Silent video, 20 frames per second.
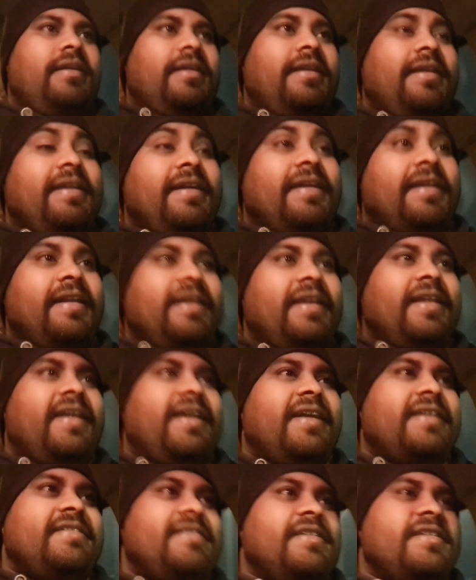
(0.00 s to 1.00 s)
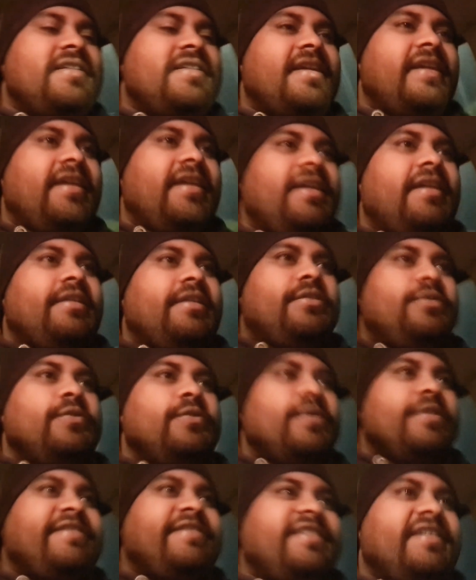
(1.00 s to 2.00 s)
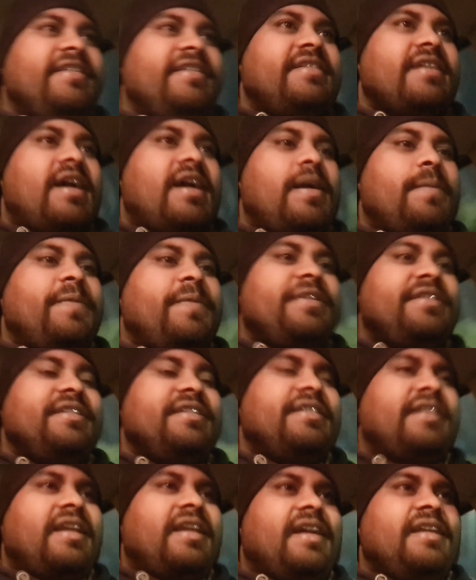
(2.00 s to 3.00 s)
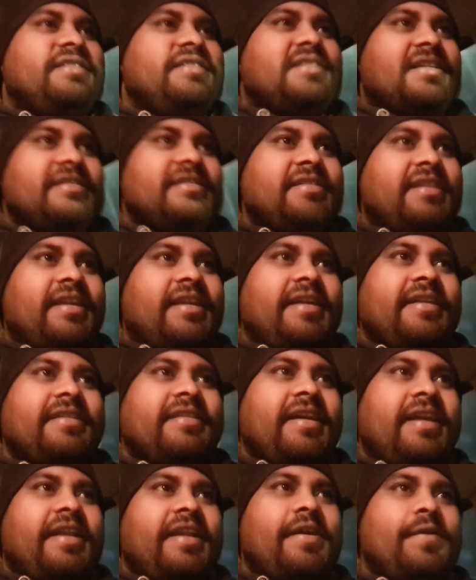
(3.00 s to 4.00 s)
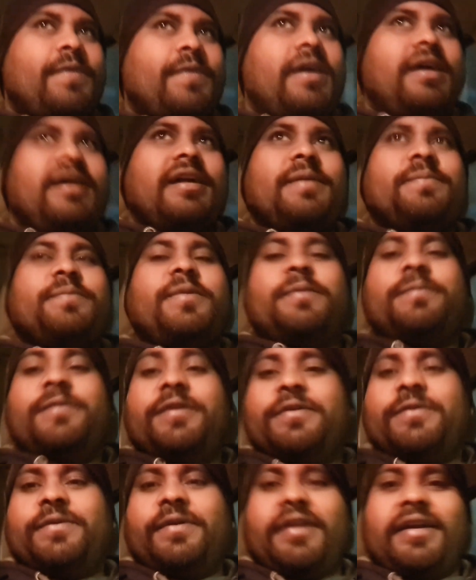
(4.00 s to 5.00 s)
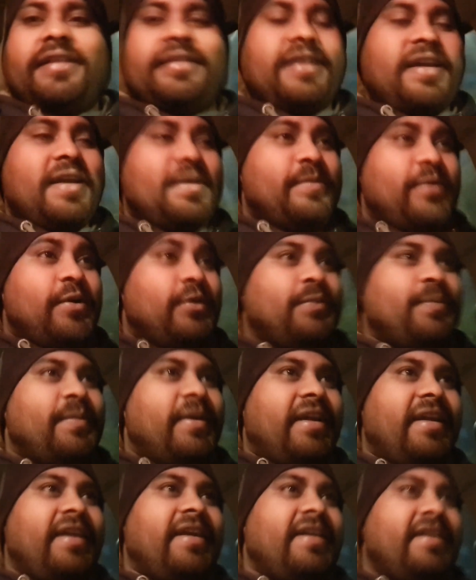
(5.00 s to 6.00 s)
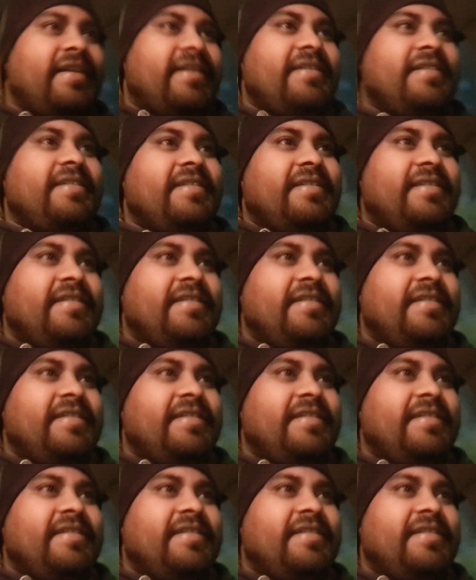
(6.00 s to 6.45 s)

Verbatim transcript: लेकिन एक चीज है जो चीज जहाँ पे जितना ही सस्ता रहता है ना वहाँ के पब्लिक को लगता है बहुत महंगा है